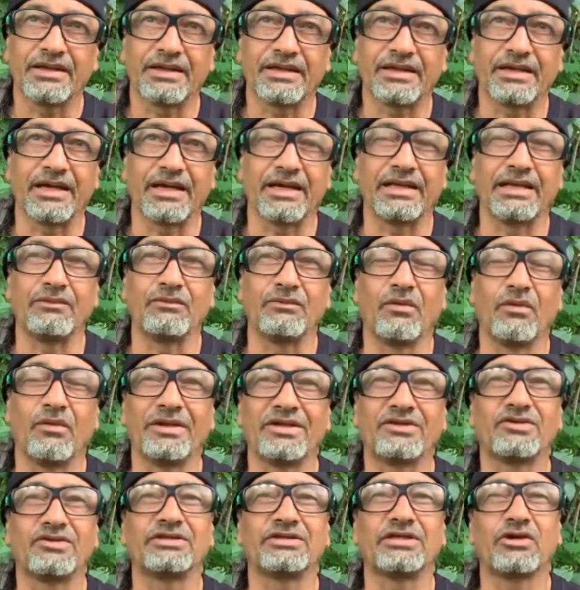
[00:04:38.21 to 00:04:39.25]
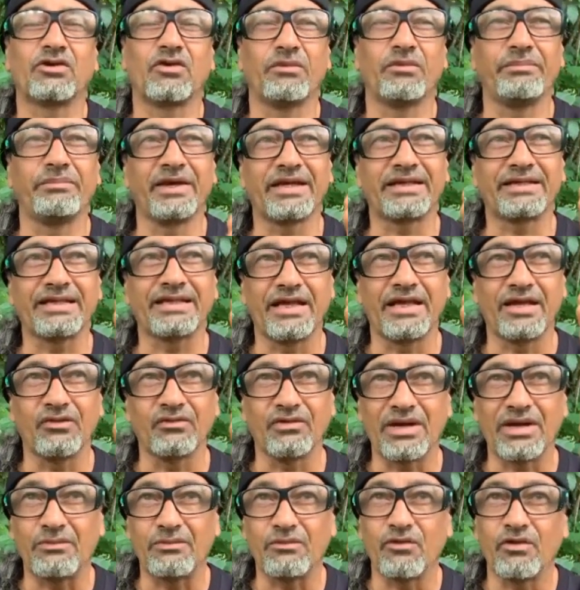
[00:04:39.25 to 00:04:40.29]
que de momento se convierte en
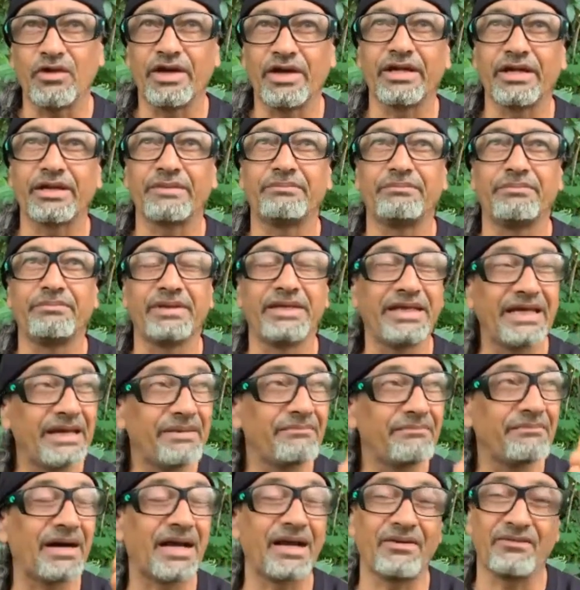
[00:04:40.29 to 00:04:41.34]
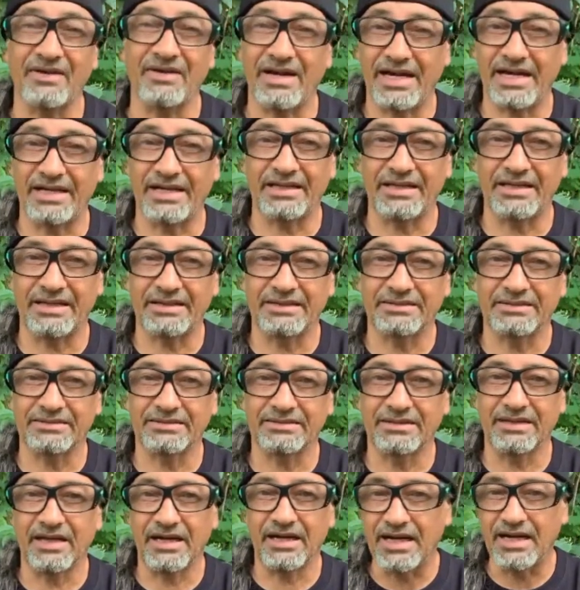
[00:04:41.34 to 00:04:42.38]
una mujer bien malvada.
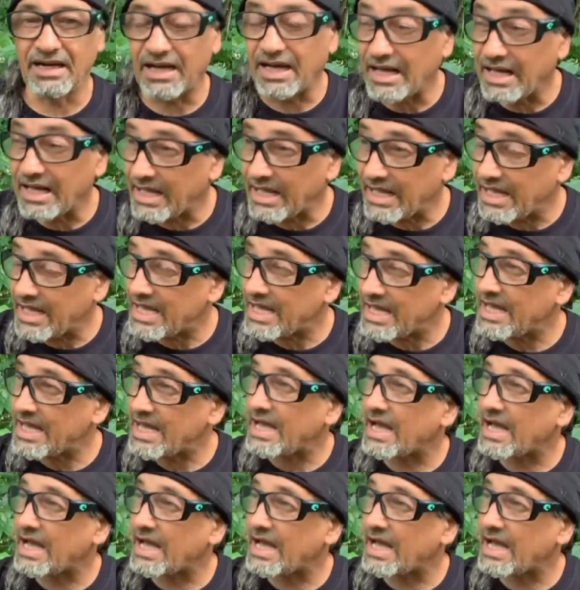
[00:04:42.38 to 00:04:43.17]
Ah,